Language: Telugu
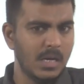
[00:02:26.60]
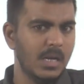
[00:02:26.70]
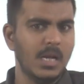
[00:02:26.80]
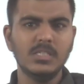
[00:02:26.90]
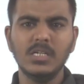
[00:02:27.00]

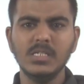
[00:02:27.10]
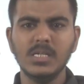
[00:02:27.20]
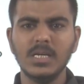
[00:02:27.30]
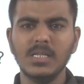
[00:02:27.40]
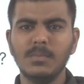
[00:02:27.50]
లాంచ్ చేయడం
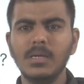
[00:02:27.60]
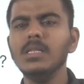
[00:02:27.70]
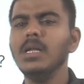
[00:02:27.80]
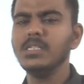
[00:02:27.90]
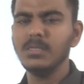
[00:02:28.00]
జరిగిందనమాట
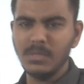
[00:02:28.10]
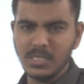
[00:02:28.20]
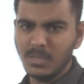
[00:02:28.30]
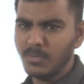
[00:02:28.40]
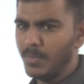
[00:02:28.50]
దానికి
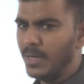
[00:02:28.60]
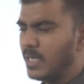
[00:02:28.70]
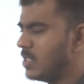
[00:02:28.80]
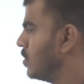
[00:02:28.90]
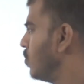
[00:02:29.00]
సంబంధించిన
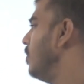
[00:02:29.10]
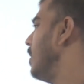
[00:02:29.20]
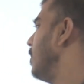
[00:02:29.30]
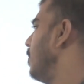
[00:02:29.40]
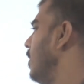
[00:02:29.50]
ఇంప్లిమెంటేషన్స్ కూడా
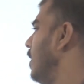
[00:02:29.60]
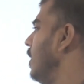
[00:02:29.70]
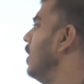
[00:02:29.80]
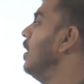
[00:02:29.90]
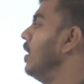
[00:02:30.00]
మనకి ఇంపార్టెంటే
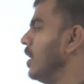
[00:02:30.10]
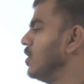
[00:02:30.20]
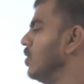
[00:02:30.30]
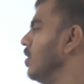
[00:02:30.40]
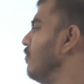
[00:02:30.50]

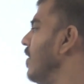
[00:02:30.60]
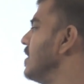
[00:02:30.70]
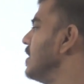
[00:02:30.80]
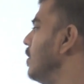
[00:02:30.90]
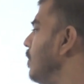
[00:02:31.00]
నెక్స్ట్ ఉండి
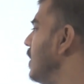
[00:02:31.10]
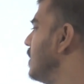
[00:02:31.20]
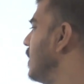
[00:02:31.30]
వేస్ అండ్ మీన్స్